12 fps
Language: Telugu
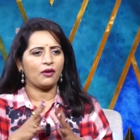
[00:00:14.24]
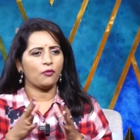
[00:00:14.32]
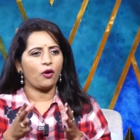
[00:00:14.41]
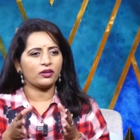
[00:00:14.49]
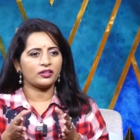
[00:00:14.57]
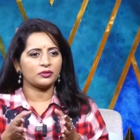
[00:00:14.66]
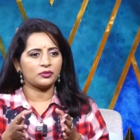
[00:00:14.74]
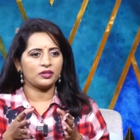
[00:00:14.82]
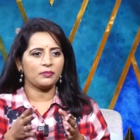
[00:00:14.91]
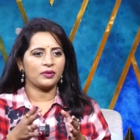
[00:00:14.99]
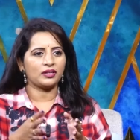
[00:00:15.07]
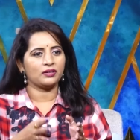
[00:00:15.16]
ఆ వాటర్
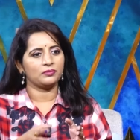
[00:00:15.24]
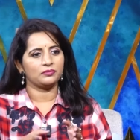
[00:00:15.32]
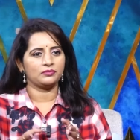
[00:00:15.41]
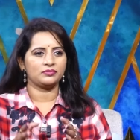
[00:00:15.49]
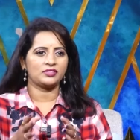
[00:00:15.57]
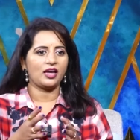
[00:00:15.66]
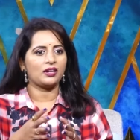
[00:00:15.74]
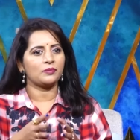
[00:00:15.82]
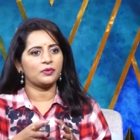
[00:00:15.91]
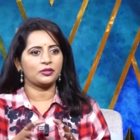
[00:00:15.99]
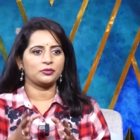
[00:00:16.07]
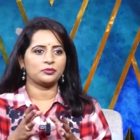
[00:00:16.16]
తోనే మనం
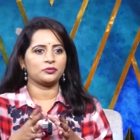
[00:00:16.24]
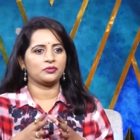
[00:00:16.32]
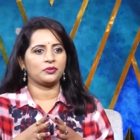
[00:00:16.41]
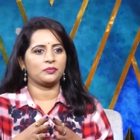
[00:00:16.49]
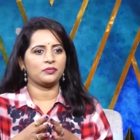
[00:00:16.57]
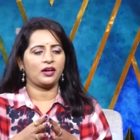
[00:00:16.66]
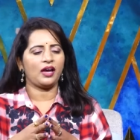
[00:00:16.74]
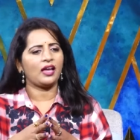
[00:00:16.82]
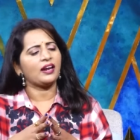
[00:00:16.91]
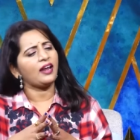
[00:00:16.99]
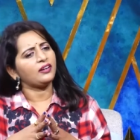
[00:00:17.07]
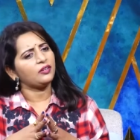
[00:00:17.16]
చాలా బ్రతుకుతున్నాం
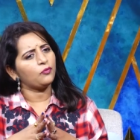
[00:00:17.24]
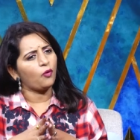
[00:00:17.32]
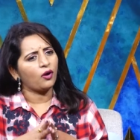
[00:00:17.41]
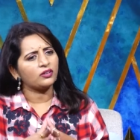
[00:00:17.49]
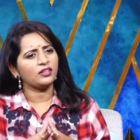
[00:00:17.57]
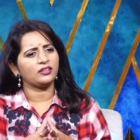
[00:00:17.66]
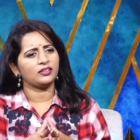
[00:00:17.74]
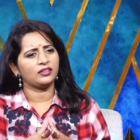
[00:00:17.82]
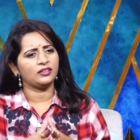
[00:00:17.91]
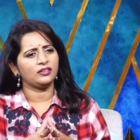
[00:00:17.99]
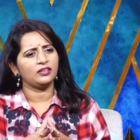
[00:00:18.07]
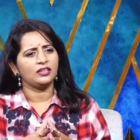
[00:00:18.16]
అలాంటి వాటర్
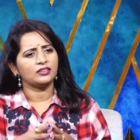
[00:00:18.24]
ని